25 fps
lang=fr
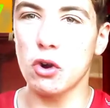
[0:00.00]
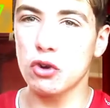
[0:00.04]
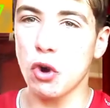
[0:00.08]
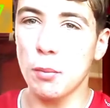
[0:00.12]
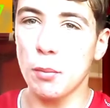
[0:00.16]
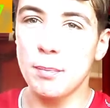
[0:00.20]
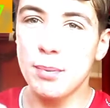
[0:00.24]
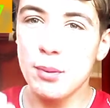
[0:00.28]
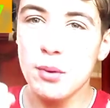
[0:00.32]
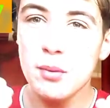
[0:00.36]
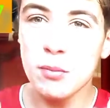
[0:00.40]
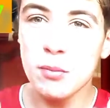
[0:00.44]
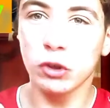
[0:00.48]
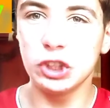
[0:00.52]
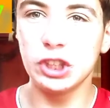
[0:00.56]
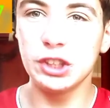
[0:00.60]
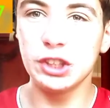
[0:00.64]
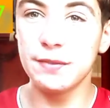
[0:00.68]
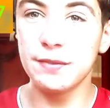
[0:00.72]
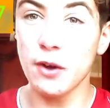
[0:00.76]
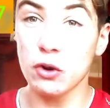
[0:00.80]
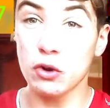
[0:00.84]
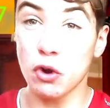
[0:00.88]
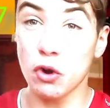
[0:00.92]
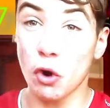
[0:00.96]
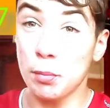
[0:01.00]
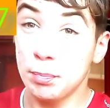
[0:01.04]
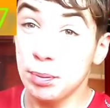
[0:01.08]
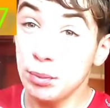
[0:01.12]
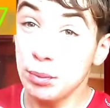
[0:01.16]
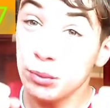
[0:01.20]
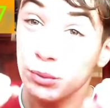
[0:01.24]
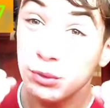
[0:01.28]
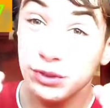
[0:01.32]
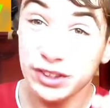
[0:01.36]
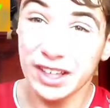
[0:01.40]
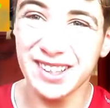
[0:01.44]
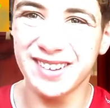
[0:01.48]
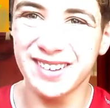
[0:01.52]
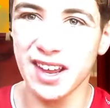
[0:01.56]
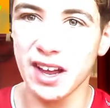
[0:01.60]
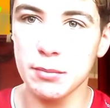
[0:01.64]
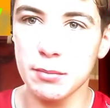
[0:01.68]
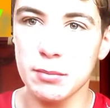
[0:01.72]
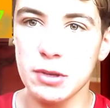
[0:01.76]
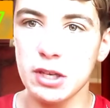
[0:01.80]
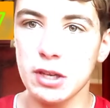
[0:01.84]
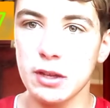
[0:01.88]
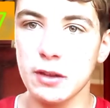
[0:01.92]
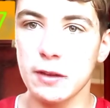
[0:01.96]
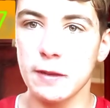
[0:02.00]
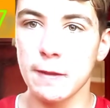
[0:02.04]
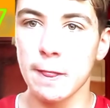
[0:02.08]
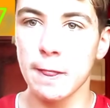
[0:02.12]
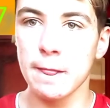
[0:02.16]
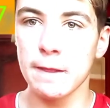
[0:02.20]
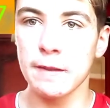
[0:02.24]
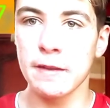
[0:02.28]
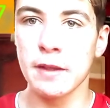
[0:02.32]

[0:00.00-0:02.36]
encore plus motivé, encore plus déterminé.